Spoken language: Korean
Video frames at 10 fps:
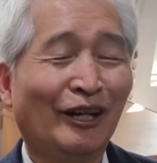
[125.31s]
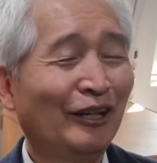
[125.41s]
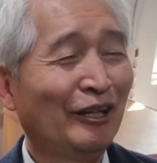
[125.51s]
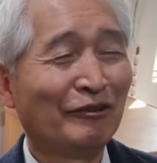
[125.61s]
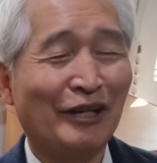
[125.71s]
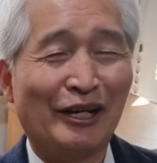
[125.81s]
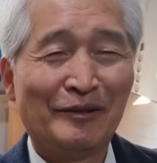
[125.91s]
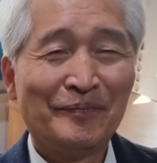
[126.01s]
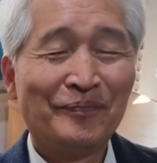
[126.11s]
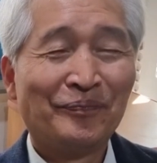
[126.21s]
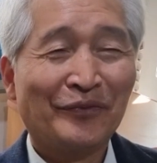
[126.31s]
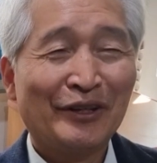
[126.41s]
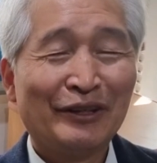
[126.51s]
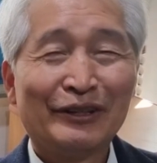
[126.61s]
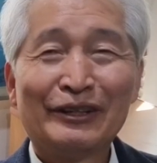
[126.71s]
할렐루야.
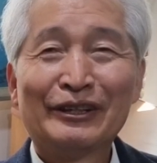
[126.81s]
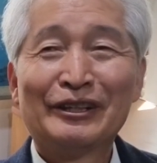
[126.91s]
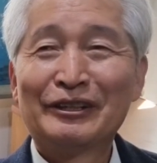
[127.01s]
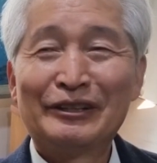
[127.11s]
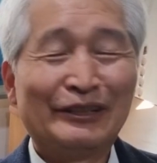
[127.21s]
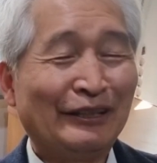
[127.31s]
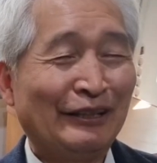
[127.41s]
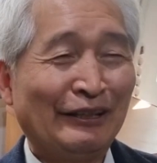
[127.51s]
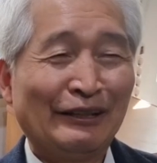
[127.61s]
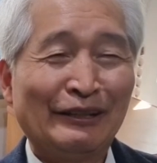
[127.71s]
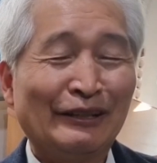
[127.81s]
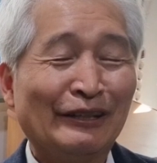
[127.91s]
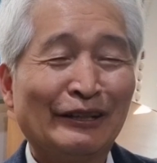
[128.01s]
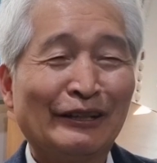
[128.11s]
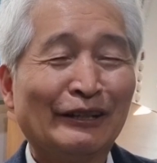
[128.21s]

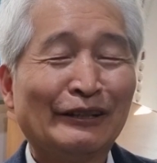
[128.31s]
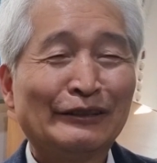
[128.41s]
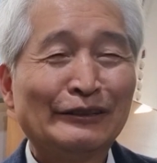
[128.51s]
아,